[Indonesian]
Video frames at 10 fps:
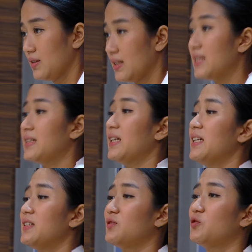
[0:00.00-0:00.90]
Di sini
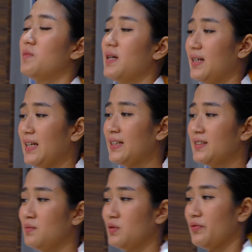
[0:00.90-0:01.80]
cuma in
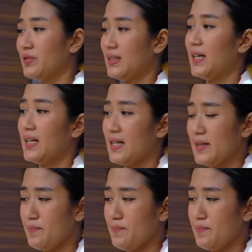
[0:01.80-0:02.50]
terms of secara